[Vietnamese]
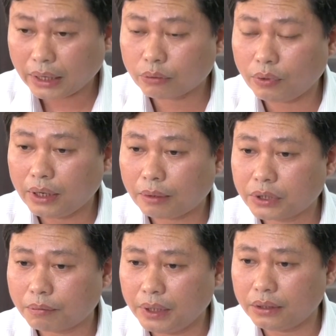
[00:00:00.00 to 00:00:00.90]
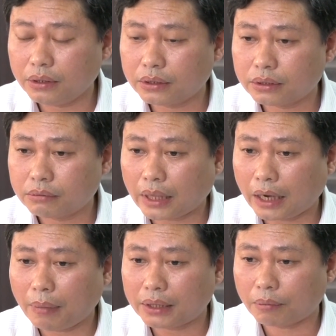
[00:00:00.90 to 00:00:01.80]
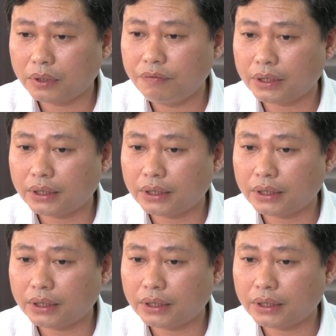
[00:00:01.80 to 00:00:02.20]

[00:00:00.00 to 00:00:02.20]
Việt Nam năm 2018, Ngày Môi